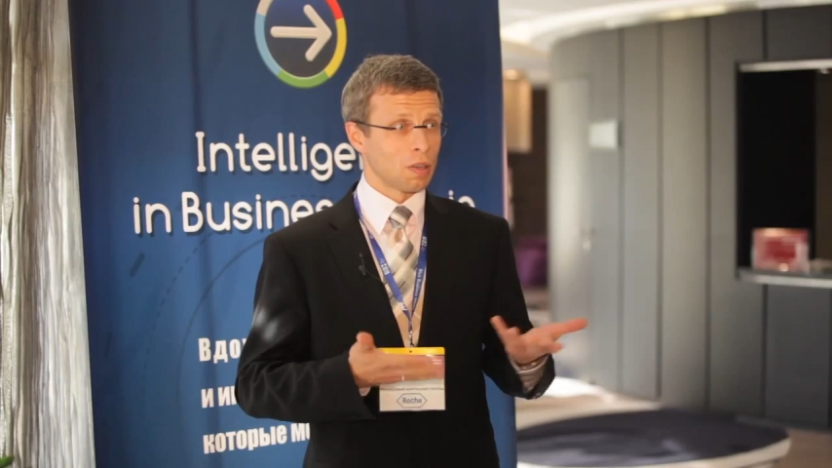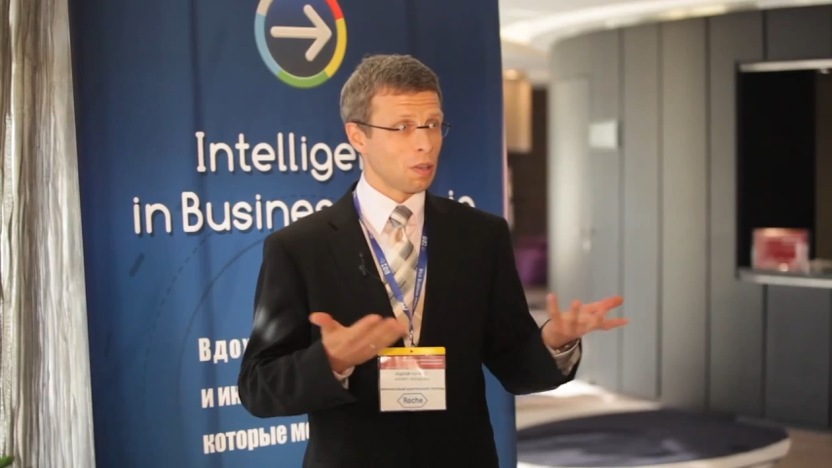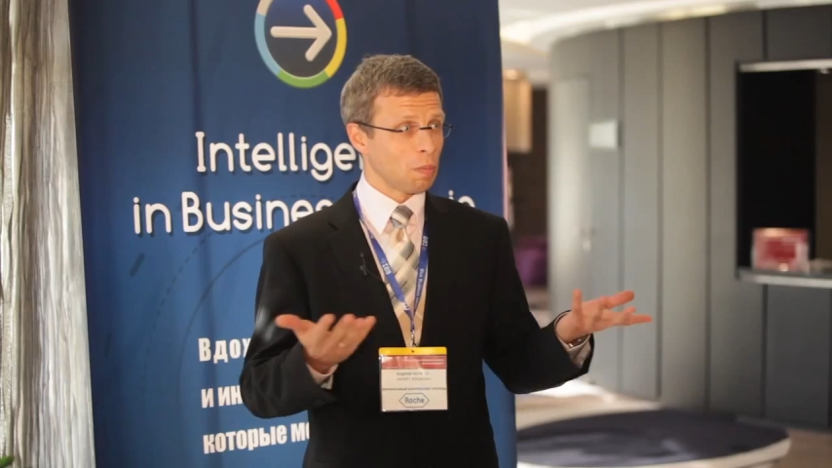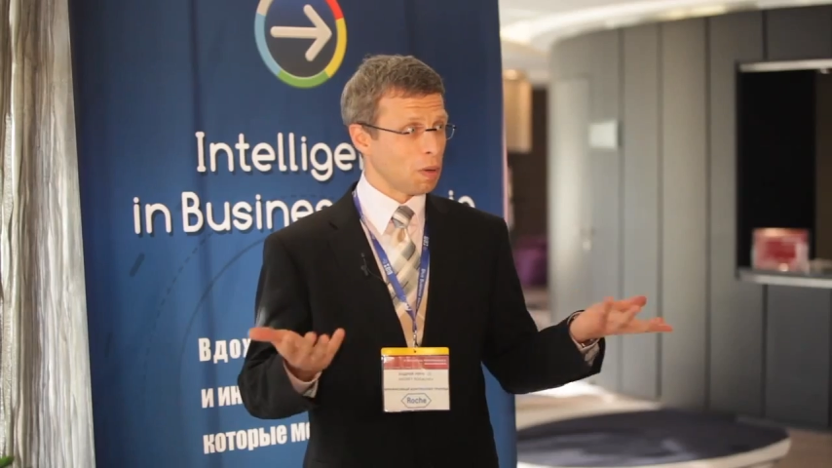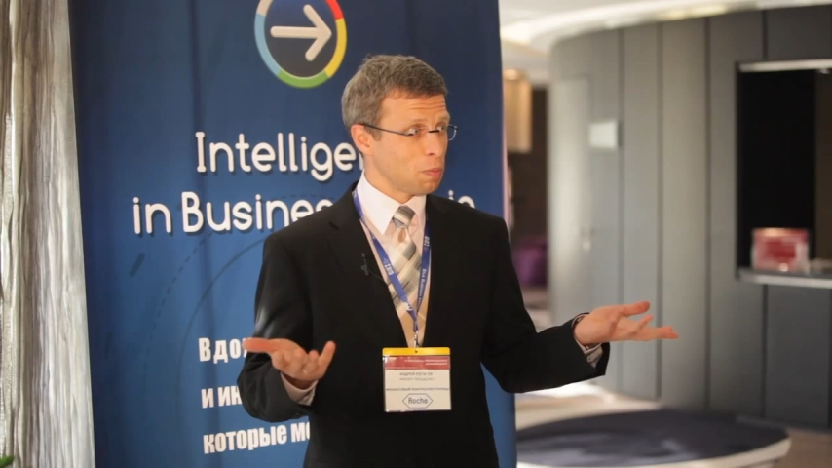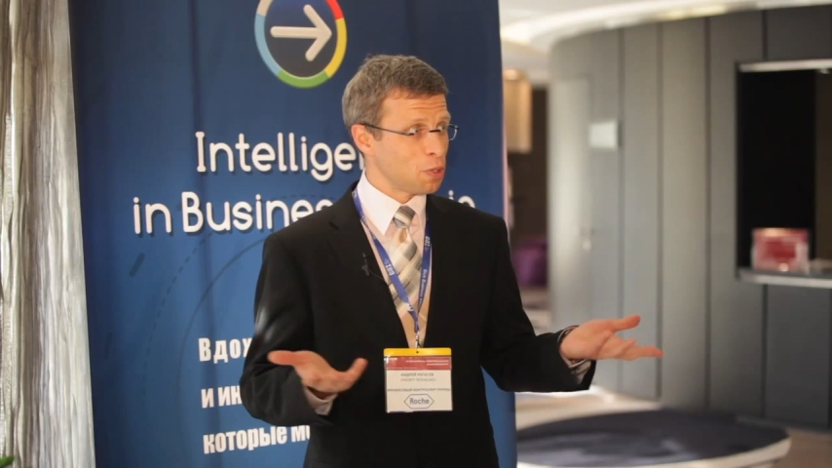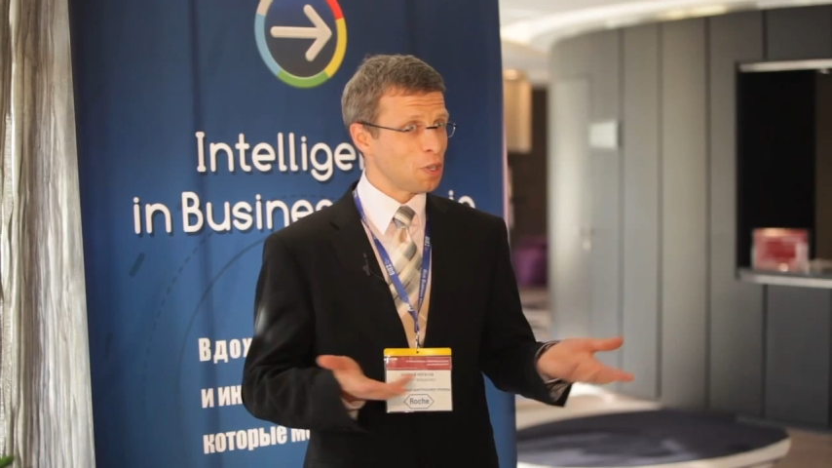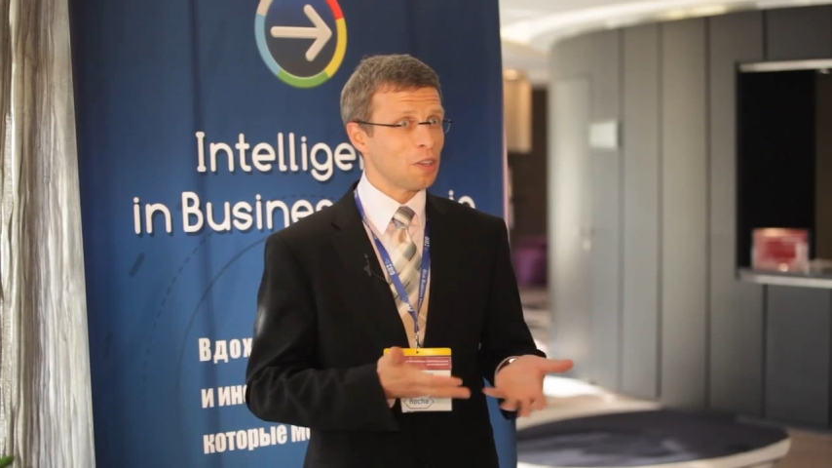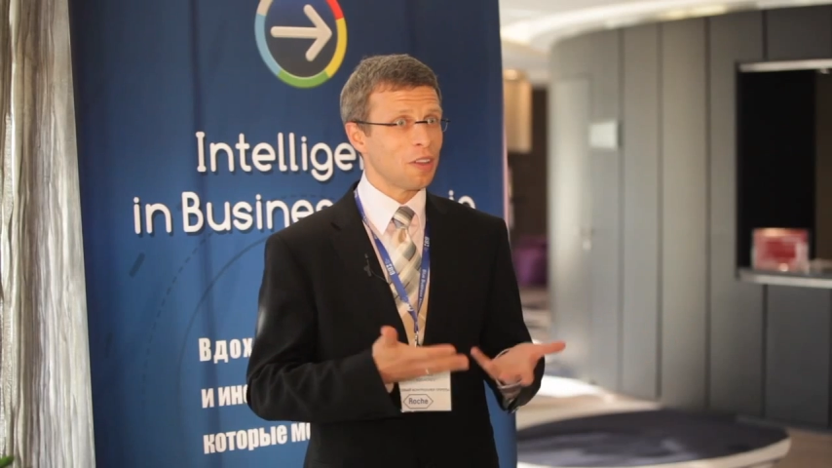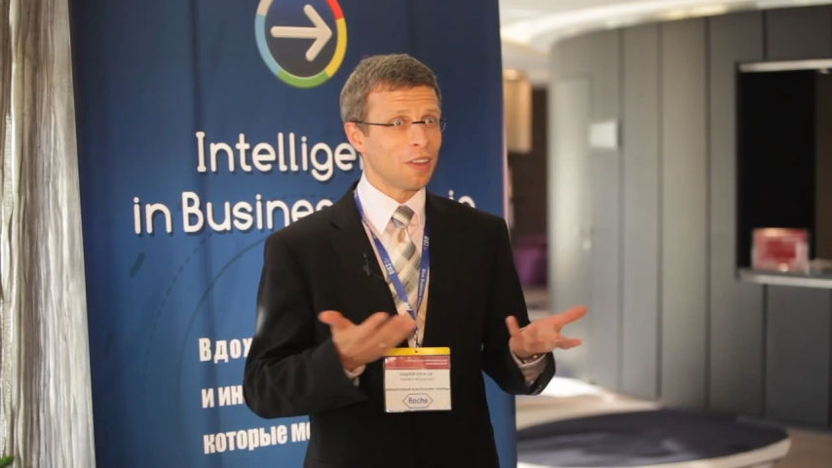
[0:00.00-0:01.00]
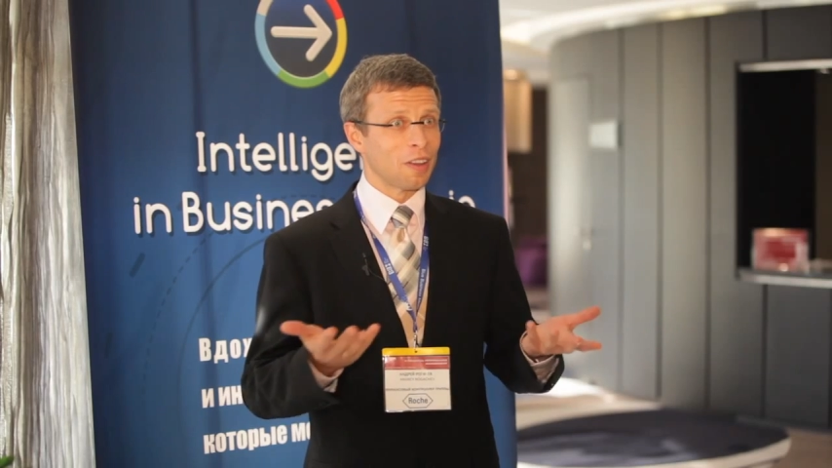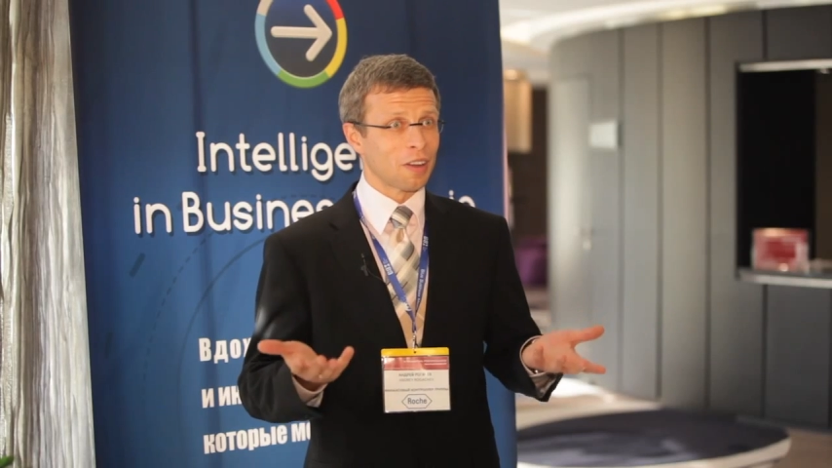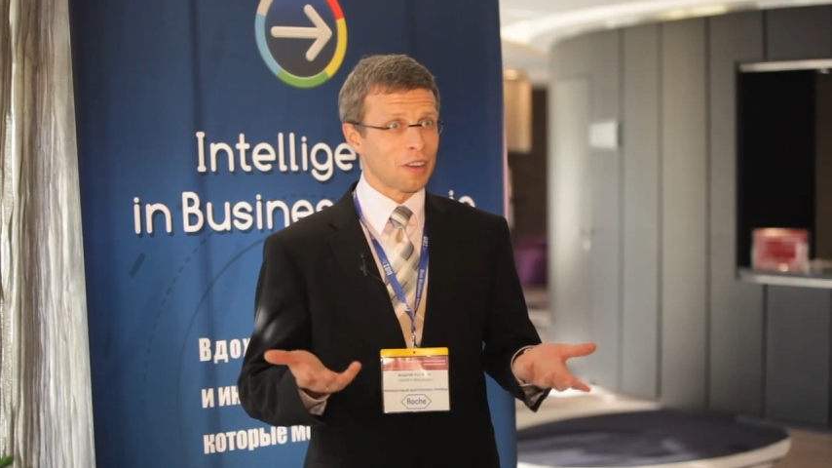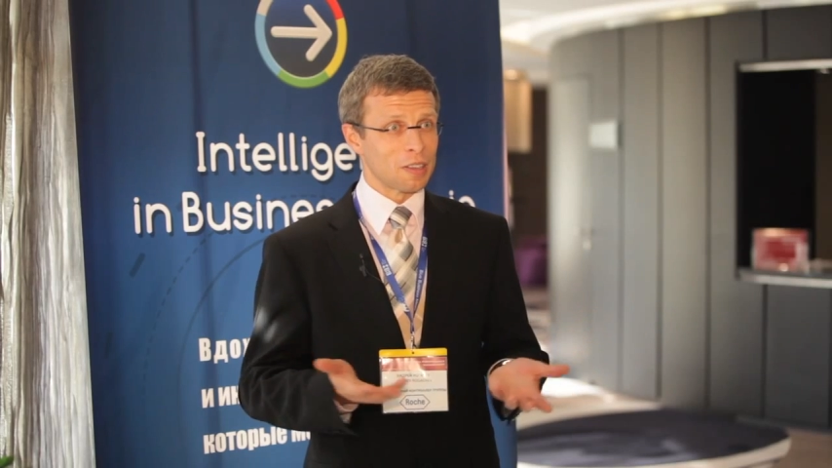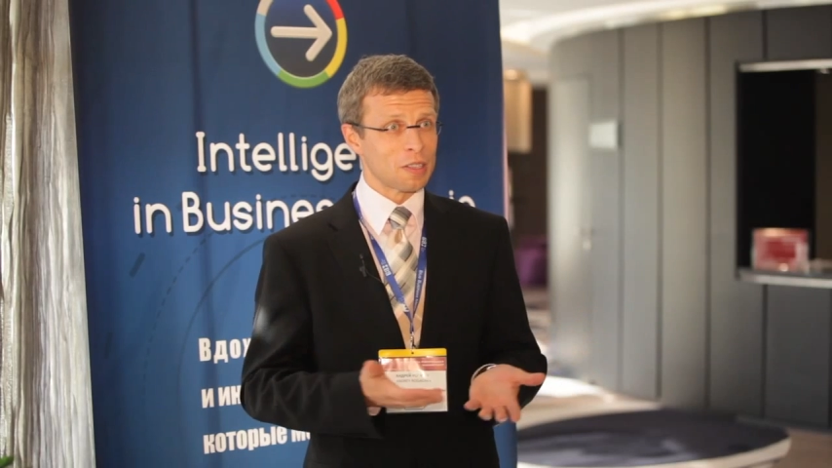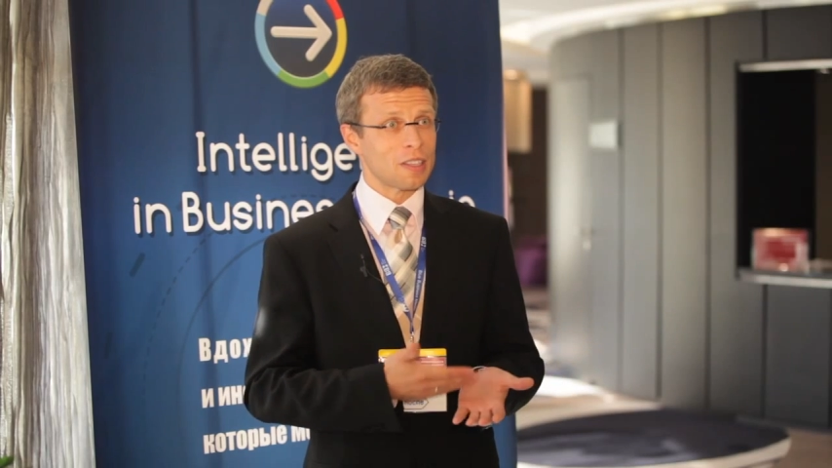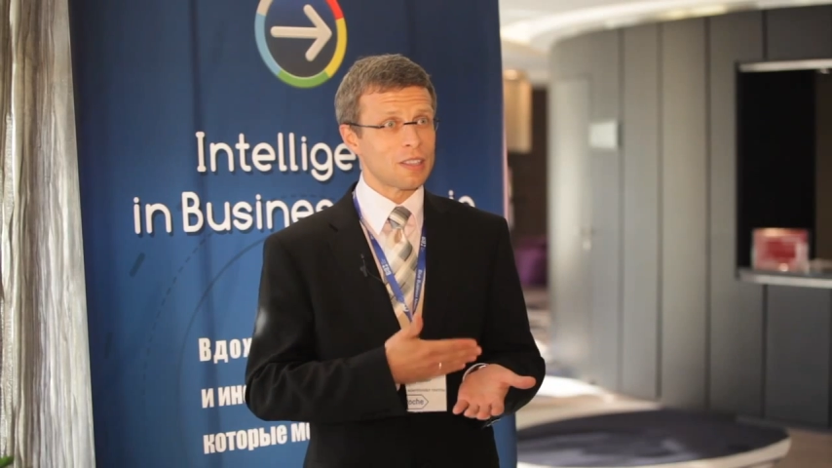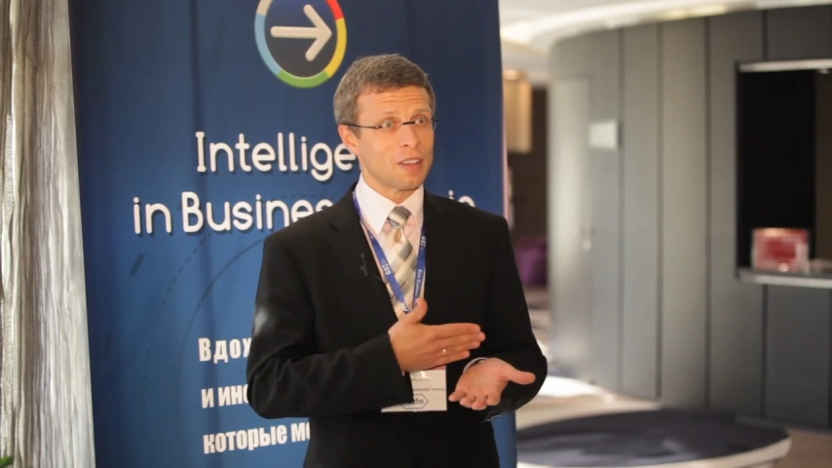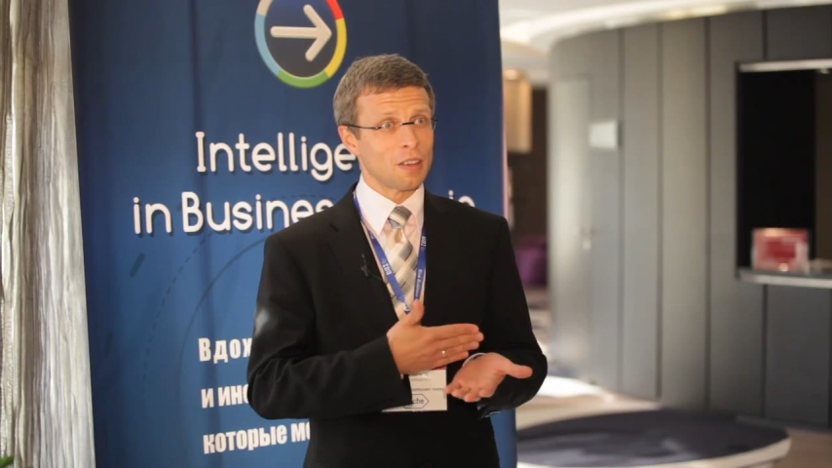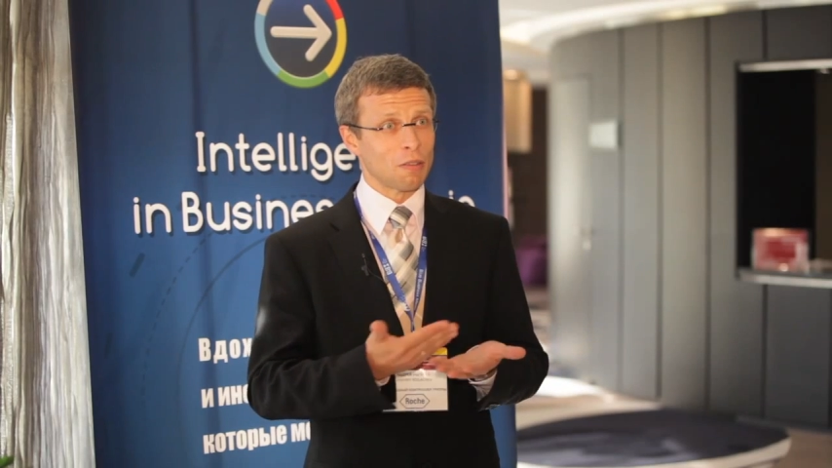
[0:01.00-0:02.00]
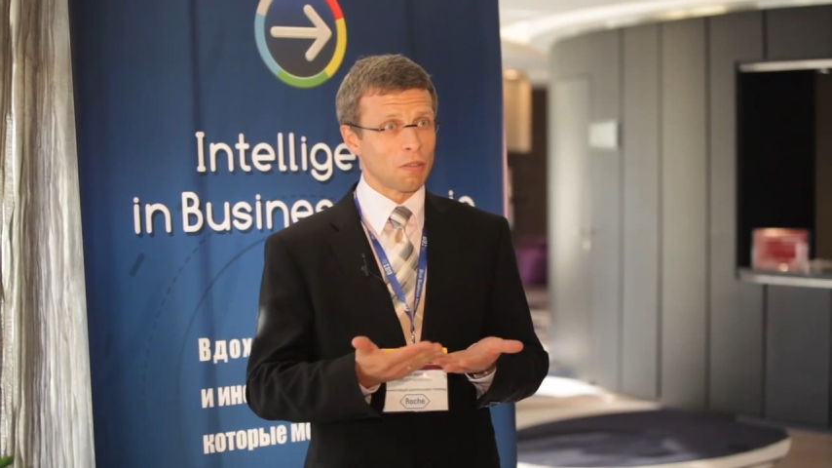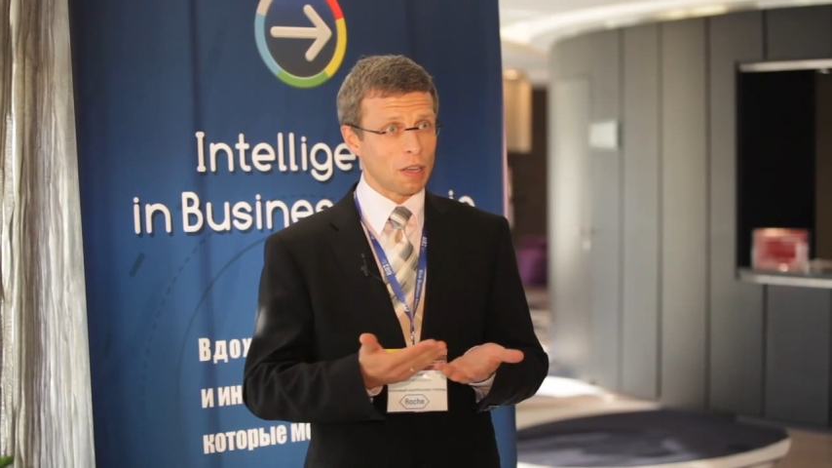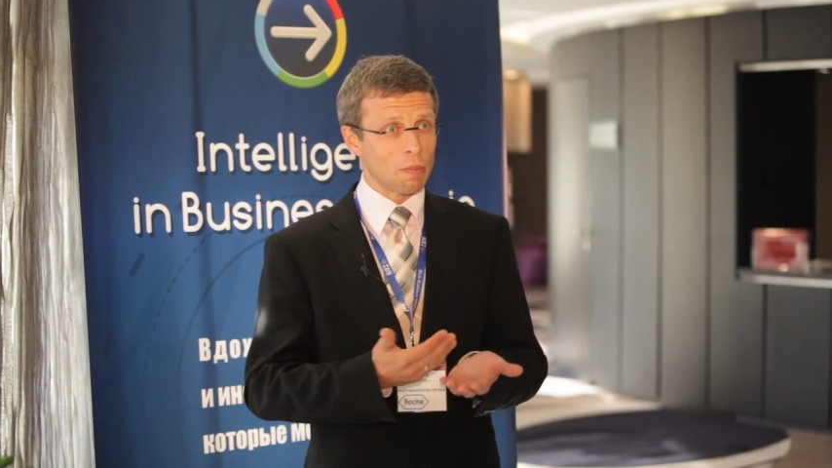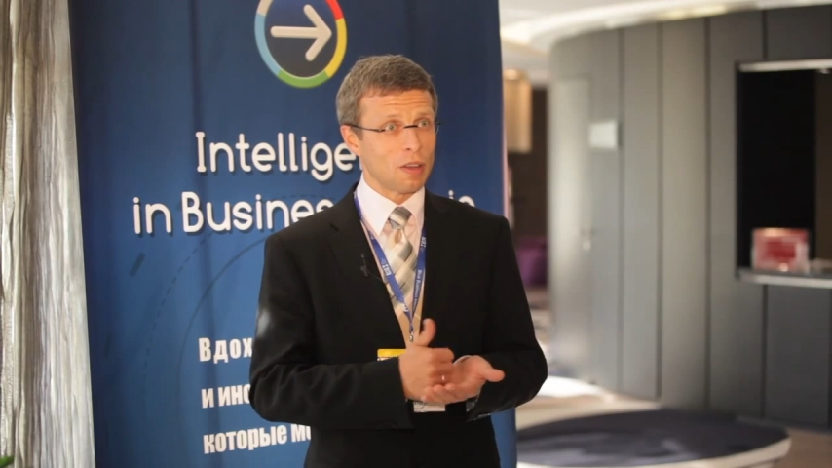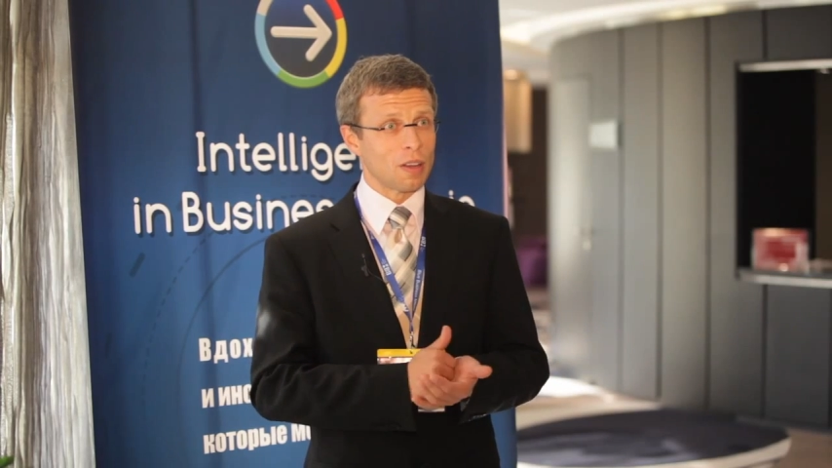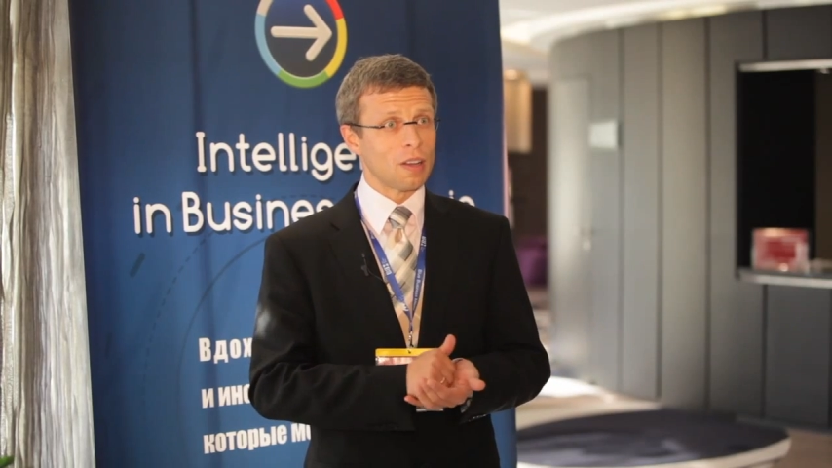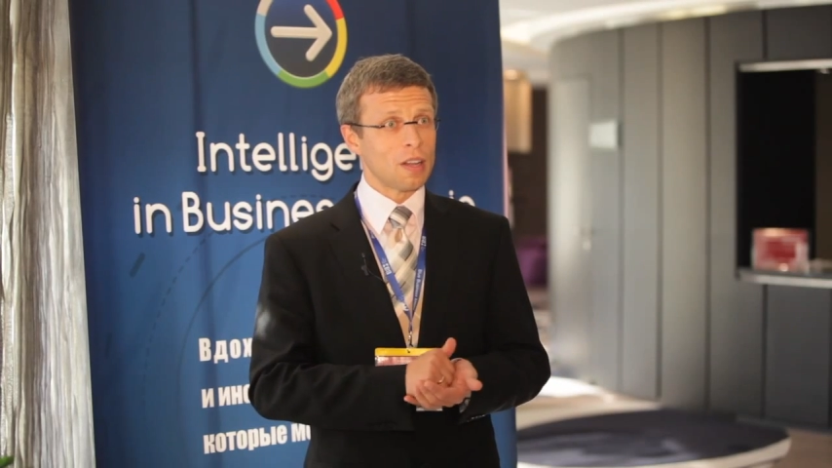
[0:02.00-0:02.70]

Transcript: и помещение, и организация, и время.